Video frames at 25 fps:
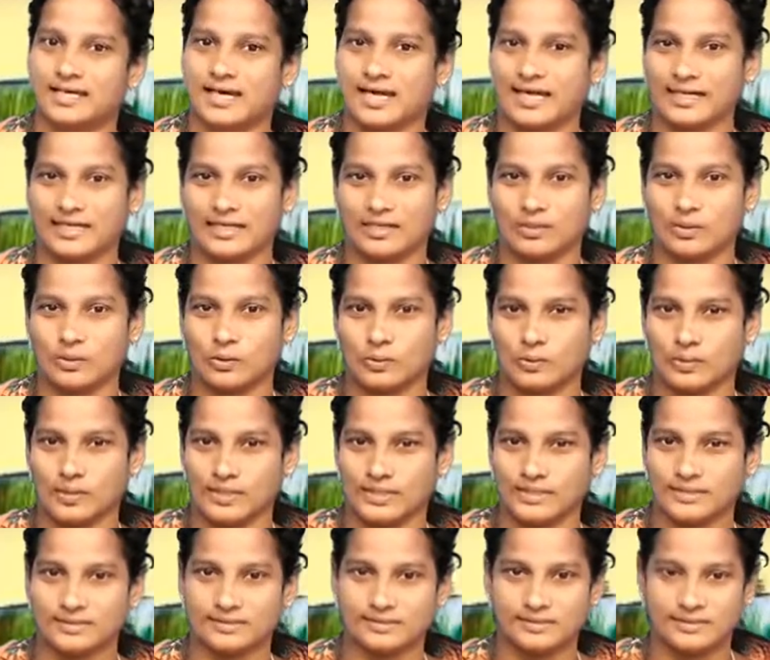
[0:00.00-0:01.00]
అండ్
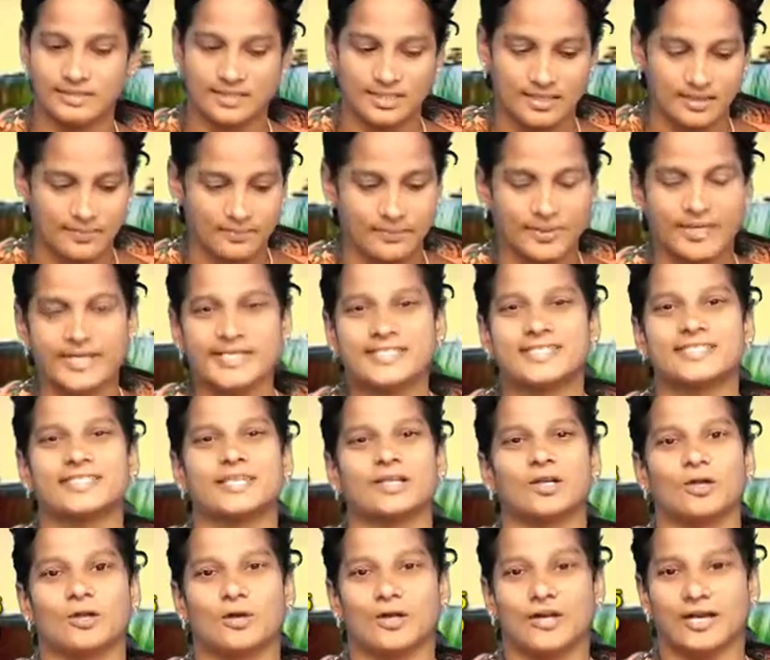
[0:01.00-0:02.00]
లోలీ ప్రైజ్
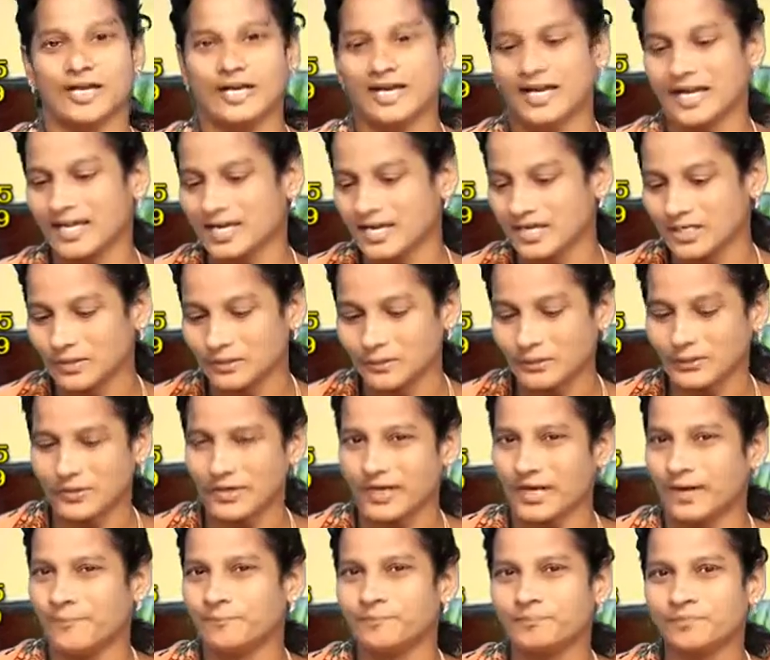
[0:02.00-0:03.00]
ద లాడ్
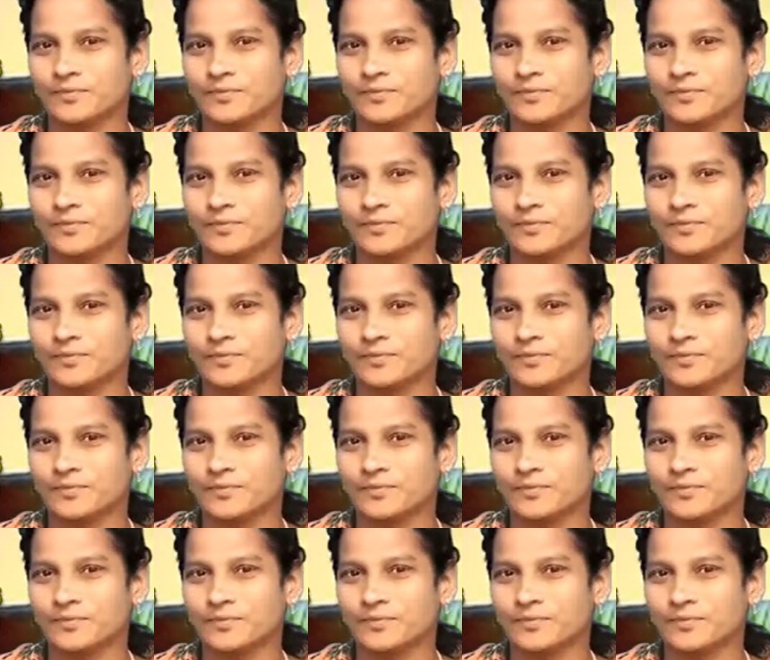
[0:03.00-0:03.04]
హాలెలుయా